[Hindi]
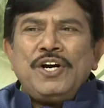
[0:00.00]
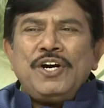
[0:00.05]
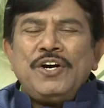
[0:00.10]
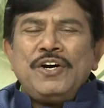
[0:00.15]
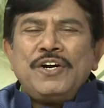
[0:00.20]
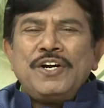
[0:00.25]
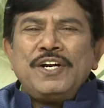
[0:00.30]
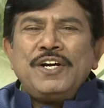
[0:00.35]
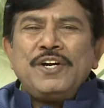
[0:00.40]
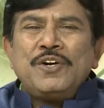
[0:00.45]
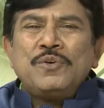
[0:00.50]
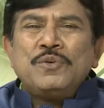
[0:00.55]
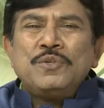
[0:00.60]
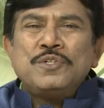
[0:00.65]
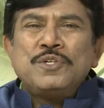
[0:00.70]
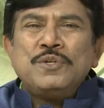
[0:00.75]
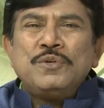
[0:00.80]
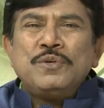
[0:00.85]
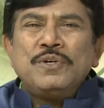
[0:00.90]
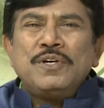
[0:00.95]
और
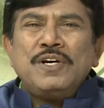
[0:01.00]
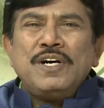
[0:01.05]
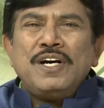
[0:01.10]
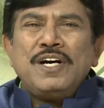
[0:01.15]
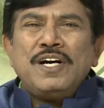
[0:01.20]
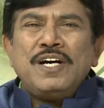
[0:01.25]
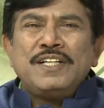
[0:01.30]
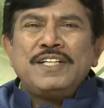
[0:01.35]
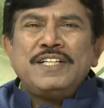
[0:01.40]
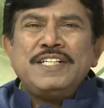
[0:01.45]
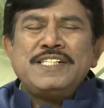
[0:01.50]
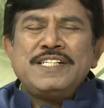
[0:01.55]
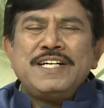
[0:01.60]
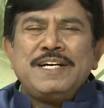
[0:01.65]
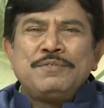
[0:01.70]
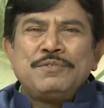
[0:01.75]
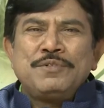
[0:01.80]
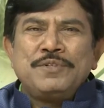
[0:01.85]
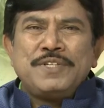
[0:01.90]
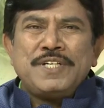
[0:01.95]
कुछ लोग अति
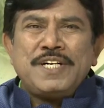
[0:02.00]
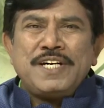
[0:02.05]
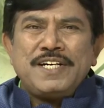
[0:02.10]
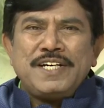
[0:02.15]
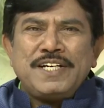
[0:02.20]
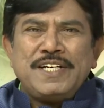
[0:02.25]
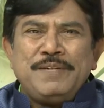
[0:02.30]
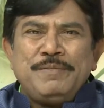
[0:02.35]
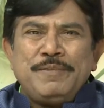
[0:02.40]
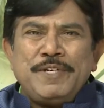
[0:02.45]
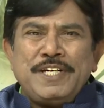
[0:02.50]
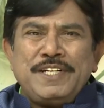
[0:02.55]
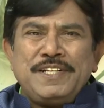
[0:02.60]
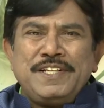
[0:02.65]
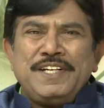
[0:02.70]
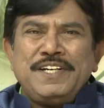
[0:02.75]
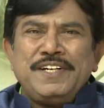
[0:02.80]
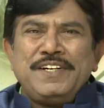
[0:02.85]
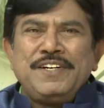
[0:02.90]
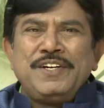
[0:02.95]
साफ़ सुथरा रखने में
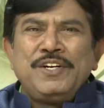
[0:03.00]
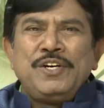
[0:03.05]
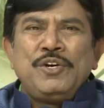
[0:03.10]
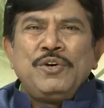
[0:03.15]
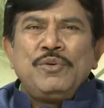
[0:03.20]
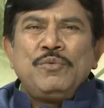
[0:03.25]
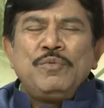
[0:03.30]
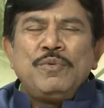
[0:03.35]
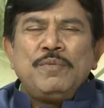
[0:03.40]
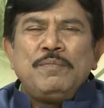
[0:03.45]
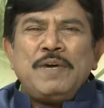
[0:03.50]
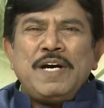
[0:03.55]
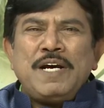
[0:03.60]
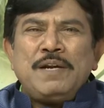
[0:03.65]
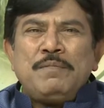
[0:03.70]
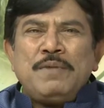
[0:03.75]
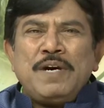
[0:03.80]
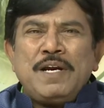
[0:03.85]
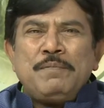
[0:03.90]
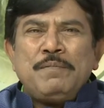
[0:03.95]
रहते हैं वो
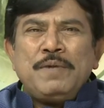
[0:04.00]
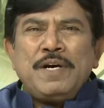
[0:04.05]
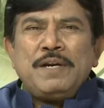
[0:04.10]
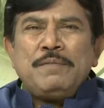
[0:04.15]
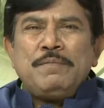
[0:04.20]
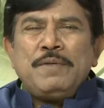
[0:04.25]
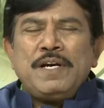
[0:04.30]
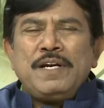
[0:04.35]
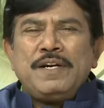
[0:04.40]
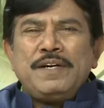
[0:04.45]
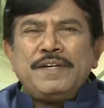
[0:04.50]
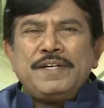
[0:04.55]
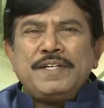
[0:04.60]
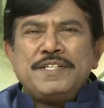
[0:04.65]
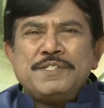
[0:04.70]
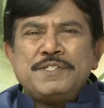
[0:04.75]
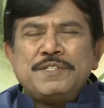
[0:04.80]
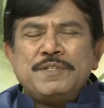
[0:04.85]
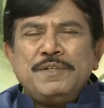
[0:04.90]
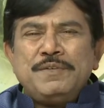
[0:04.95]
बार बार बार बार
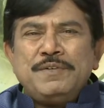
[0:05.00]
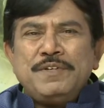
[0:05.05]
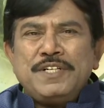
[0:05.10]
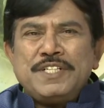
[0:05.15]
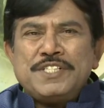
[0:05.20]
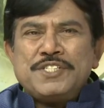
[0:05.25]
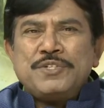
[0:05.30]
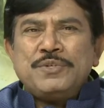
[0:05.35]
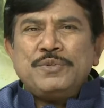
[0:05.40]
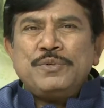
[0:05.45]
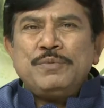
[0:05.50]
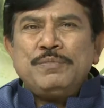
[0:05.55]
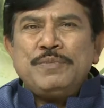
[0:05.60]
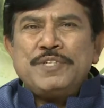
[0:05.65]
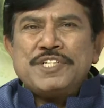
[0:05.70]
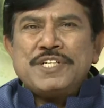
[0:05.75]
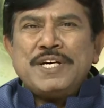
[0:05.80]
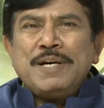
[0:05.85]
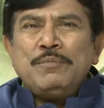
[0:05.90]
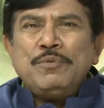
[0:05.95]
स्तनों में
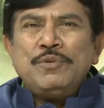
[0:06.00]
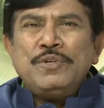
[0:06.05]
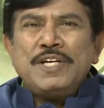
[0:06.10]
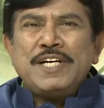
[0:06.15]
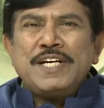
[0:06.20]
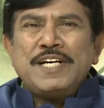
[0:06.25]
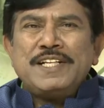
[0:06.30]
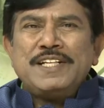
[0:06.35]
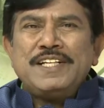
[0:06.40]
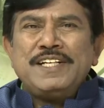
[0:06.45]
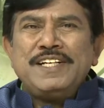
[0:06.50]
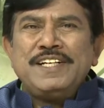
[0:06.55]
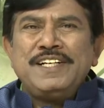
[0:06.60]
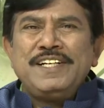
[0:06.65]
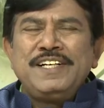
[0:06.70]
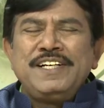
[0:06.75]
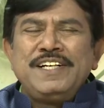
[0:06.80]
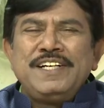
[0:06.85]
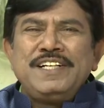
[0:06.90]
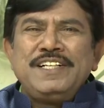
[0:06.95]
साबुन लगाते
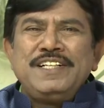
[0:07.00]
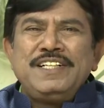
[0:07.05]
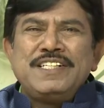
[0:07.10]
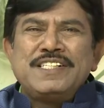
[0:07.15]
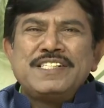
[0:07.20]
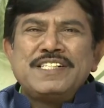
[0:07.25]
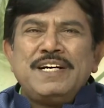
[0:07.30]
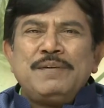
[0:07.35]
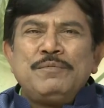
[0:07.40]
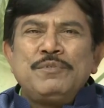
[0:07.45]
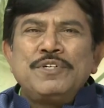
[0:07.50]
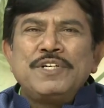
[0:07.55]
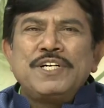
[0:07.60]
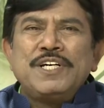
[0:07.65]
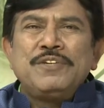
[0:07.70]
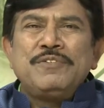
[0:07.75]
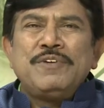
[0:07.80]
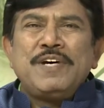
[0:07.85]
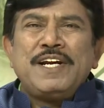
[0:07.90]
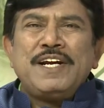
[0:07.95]
हैं जिस साबुन
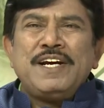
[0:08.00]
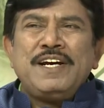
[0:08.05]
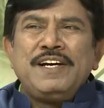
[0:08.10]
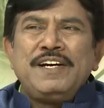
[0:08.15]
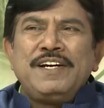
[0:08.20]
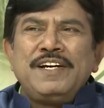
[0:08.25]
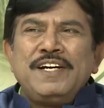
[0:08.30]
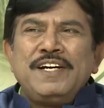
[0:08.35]
के द्वारा